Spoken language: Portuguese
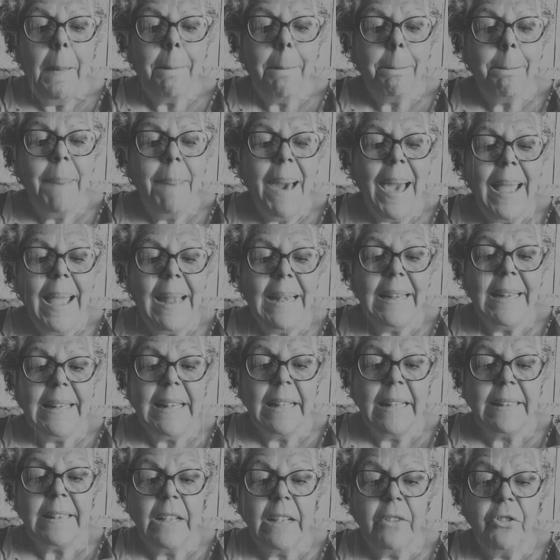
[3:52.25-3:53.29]
Baile
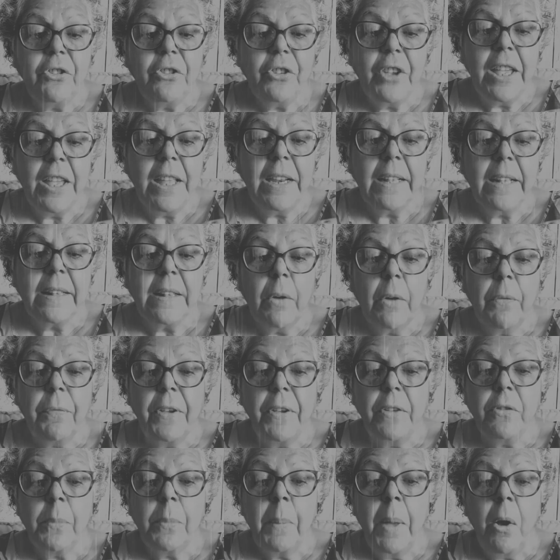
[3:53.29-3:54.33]
da Teixeira,
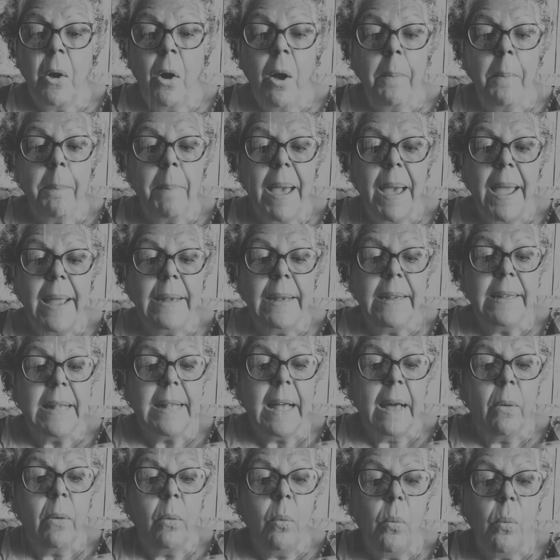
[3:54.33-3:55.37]
talvez o maior baile
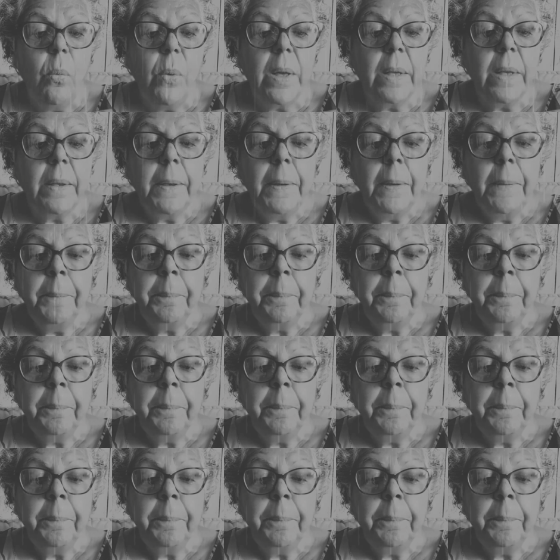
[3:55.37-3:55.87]
da rua,